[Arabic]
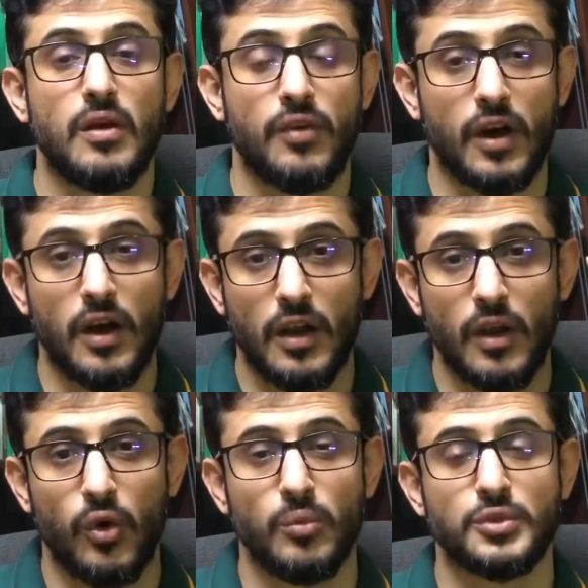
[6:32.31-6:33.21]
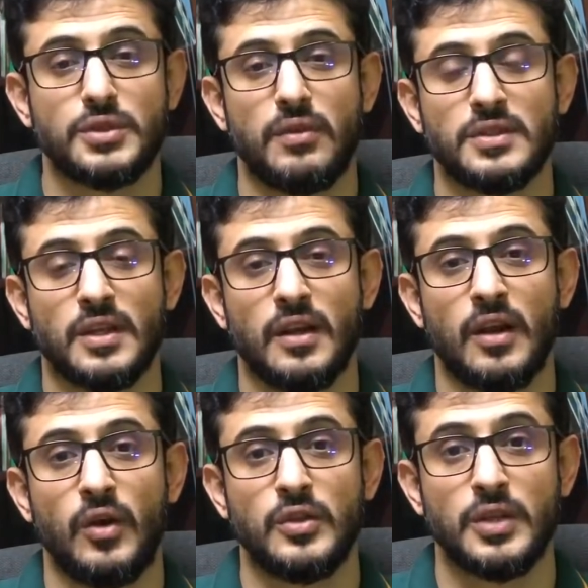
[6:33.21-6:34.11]
فقال له المصطفى صلى الله
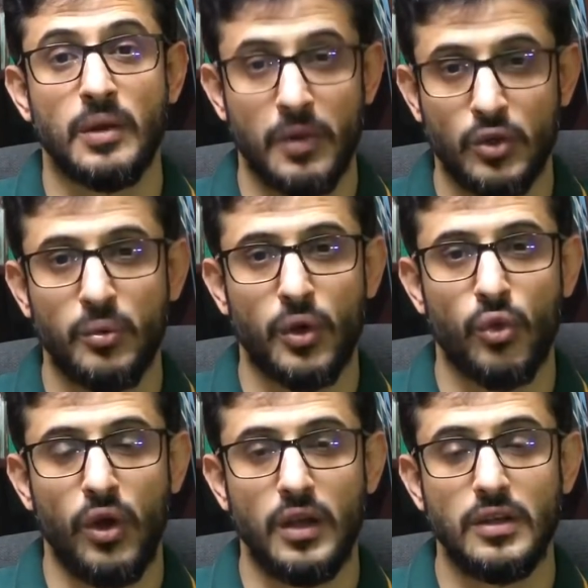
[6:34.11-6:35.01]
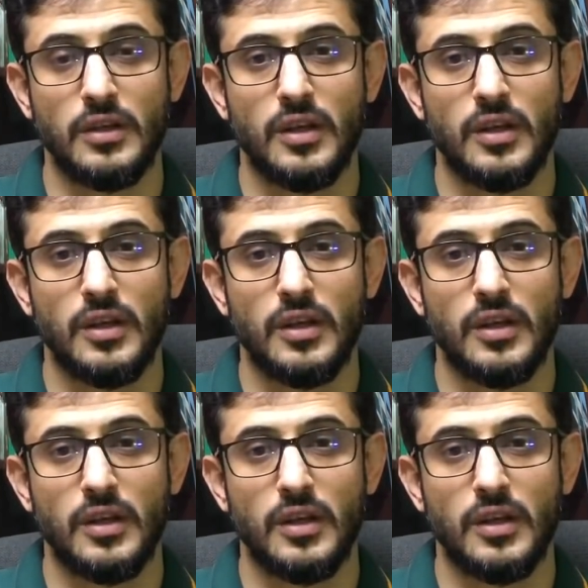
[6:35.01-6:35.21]
عليه وسلم أتبغض علي؟